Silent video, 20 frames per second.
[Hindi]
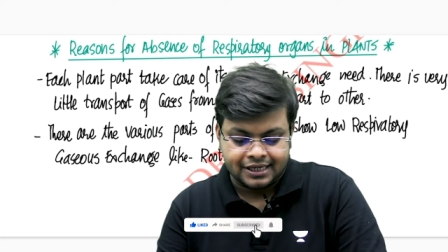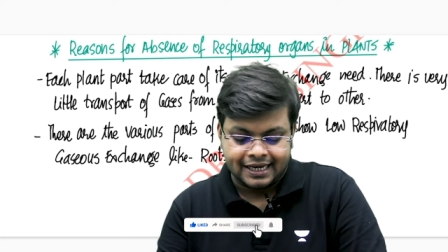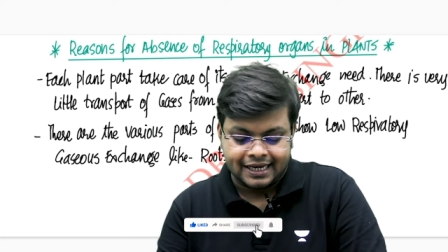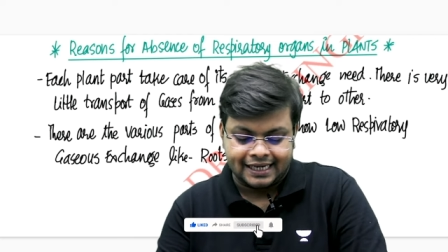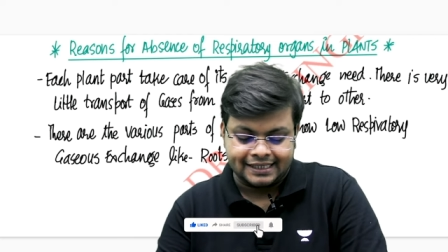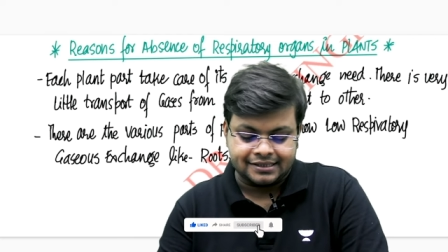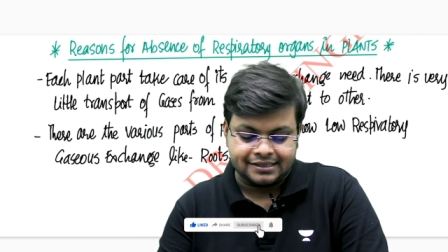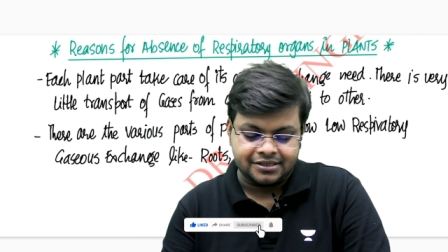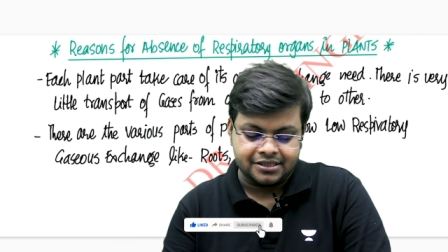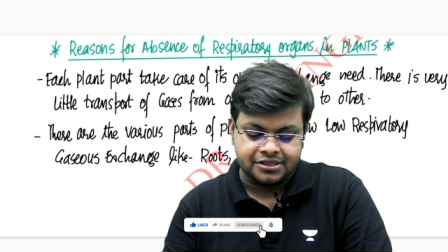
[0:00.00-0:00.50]

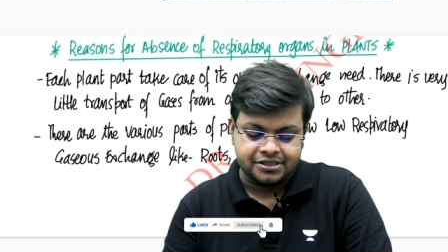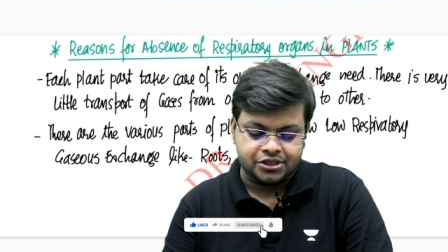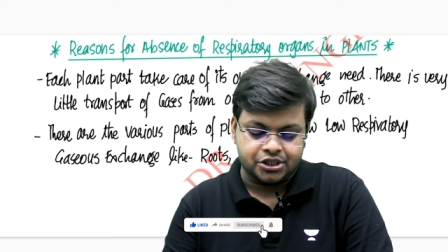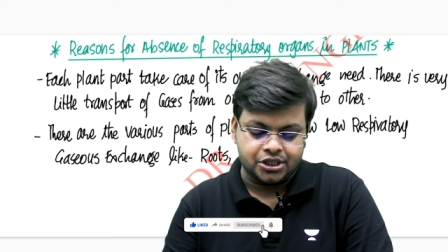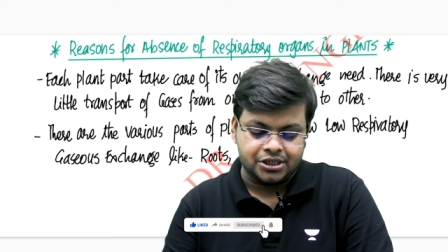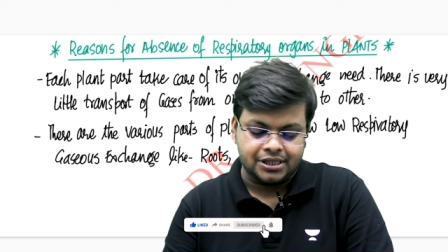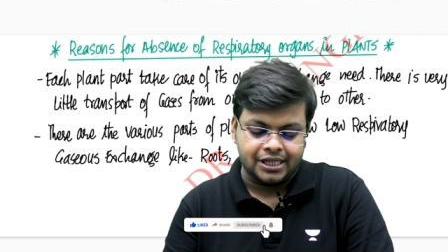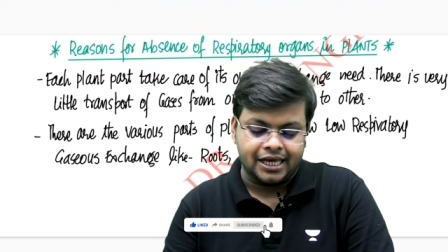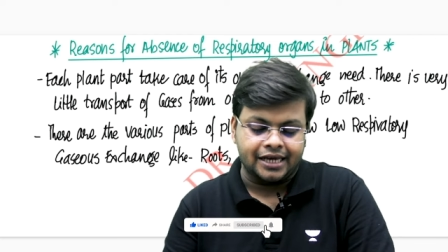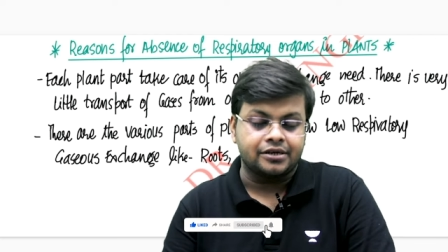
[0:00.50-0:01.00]
गैसेज
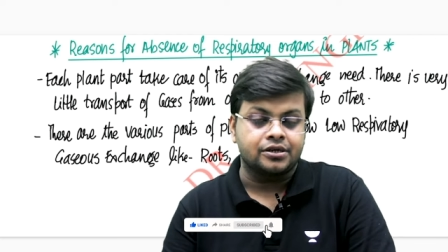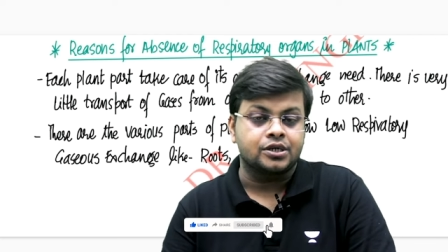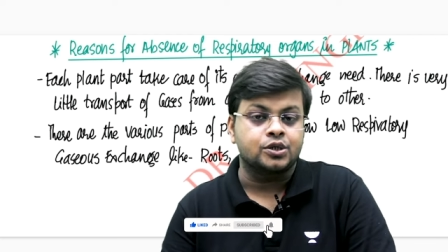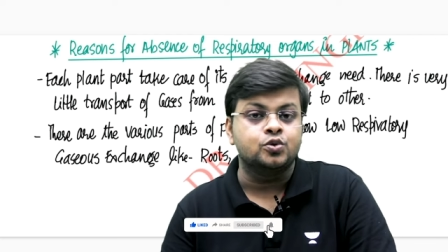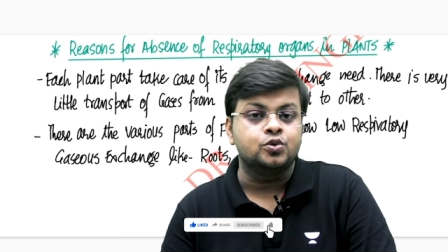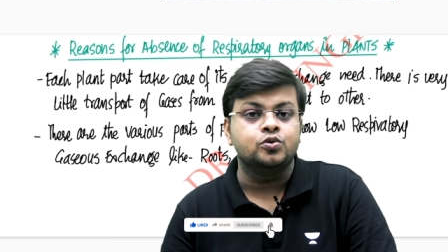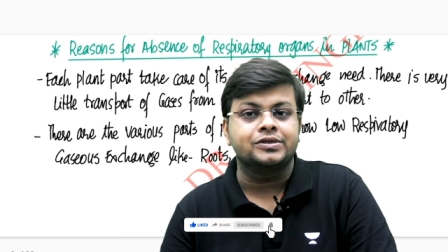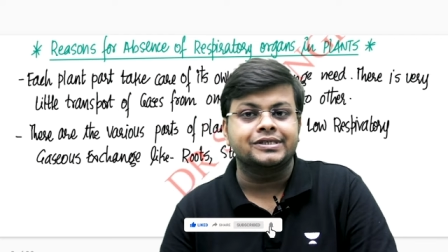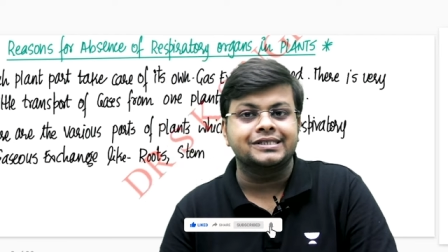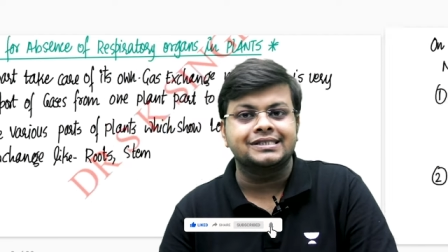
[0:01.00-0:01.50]
एक्सचेंज लाइक
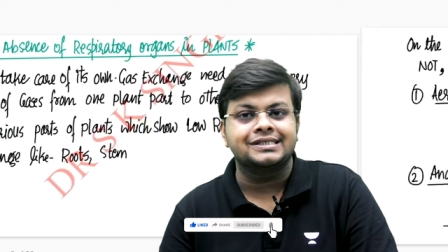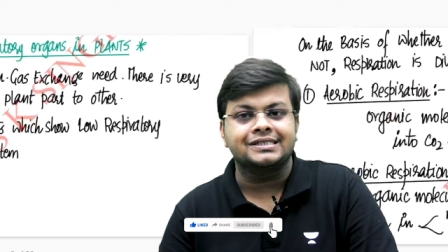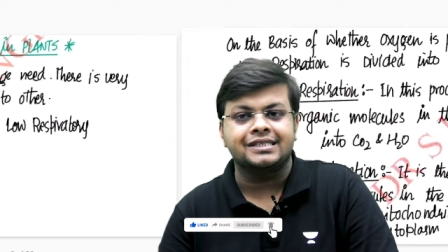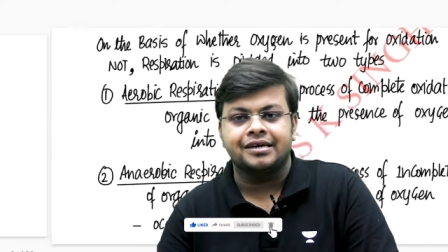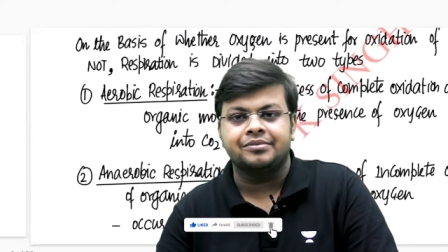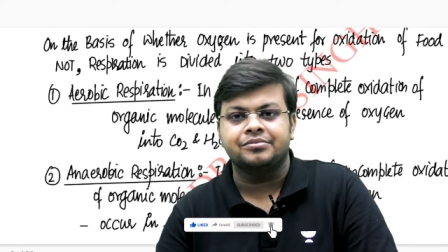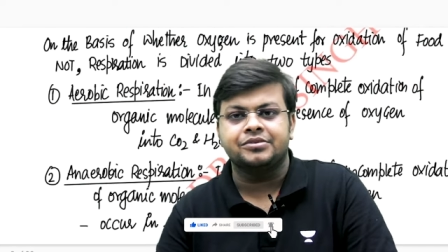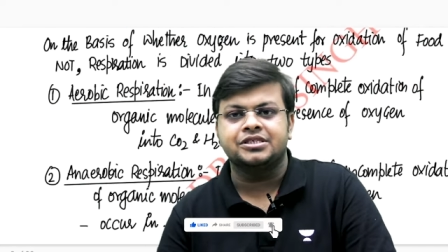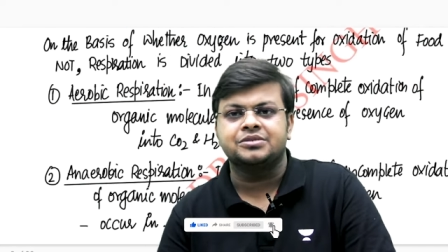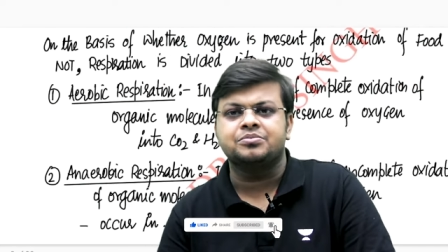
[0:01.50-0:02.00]
रूट
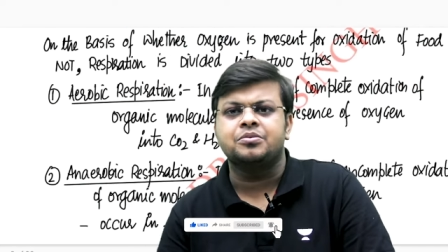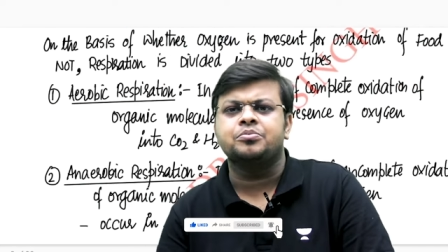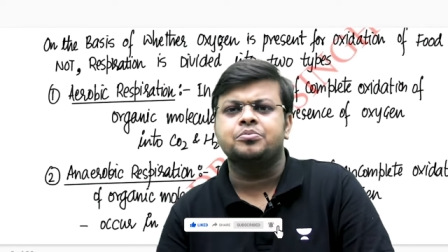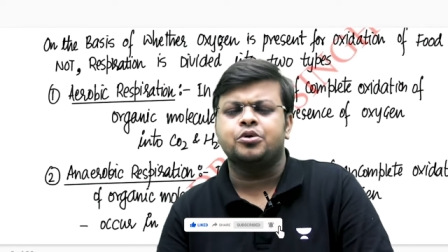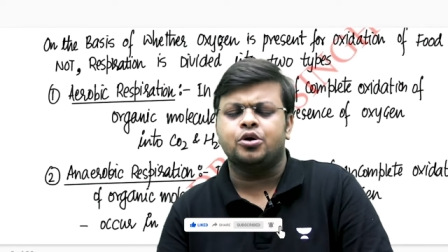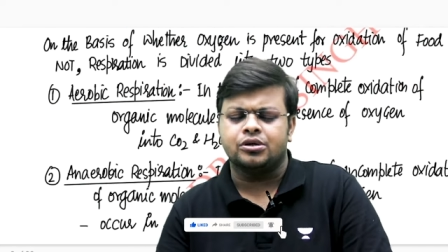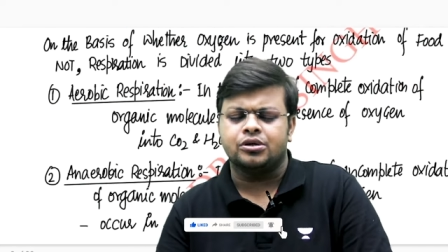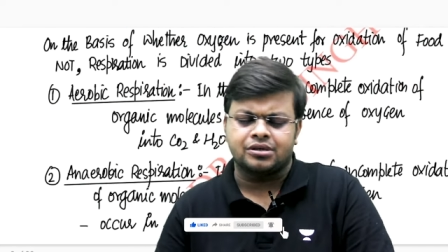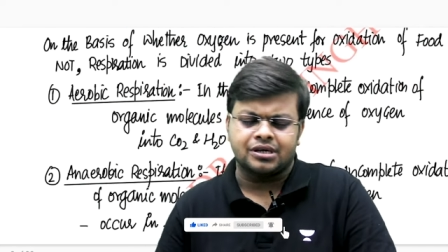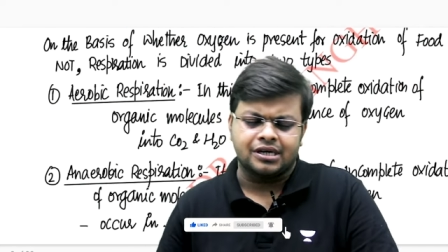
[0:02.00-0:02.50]
स्टेम इसमें
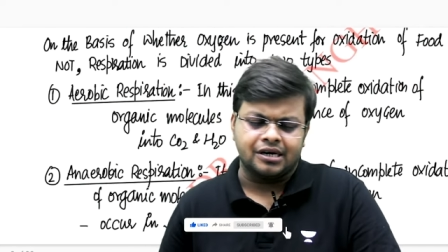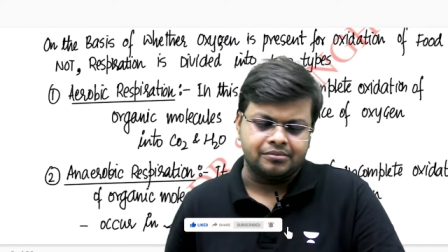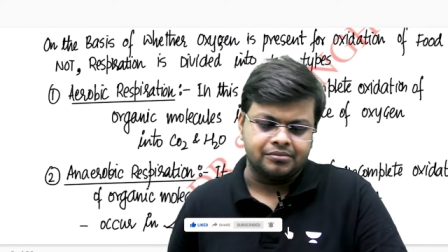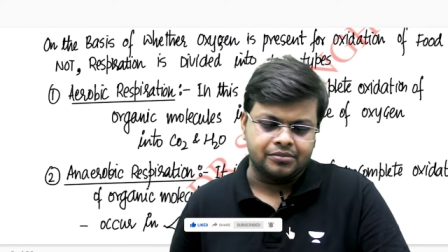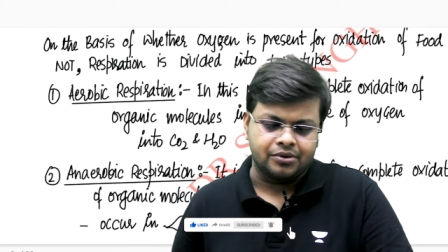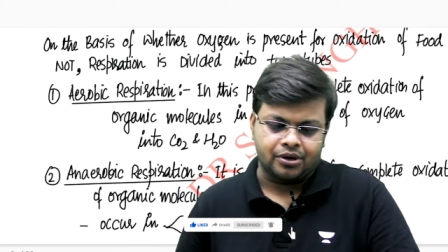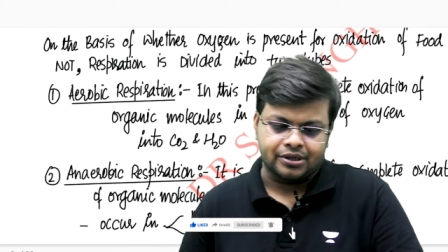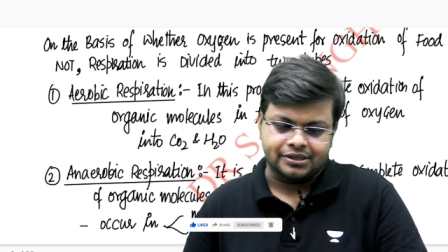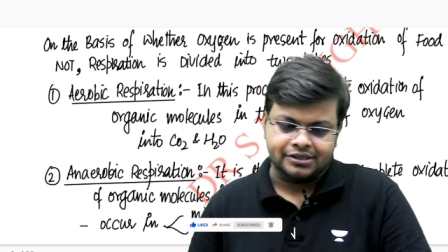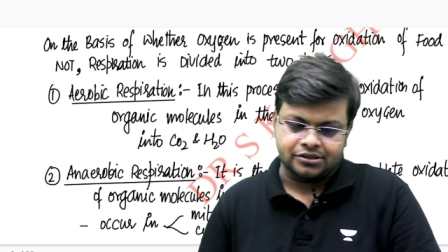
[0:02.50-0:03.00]
बहुत
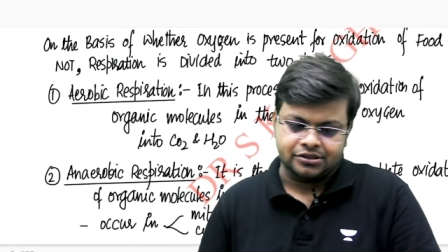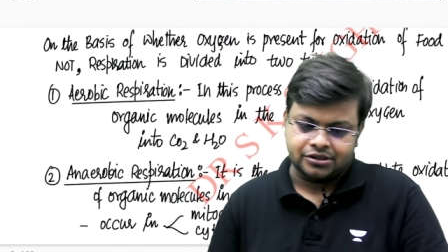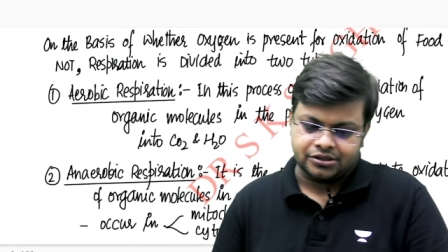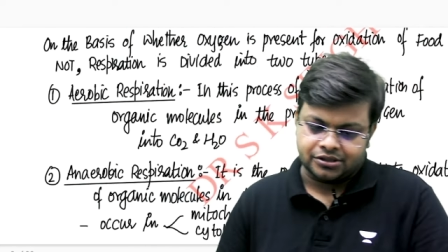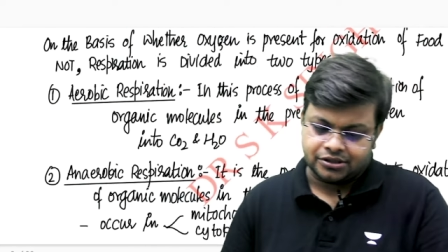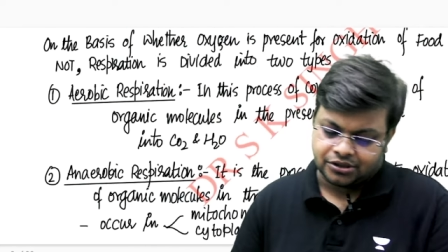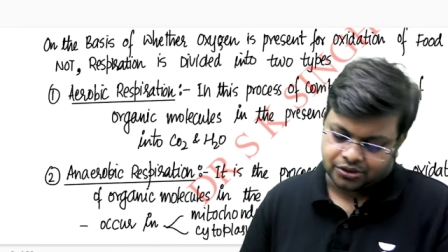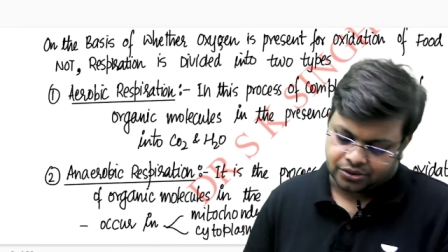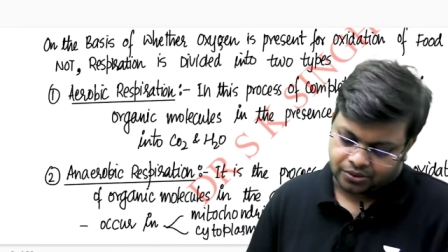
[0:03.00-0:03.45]
कम ऑक्सीजन की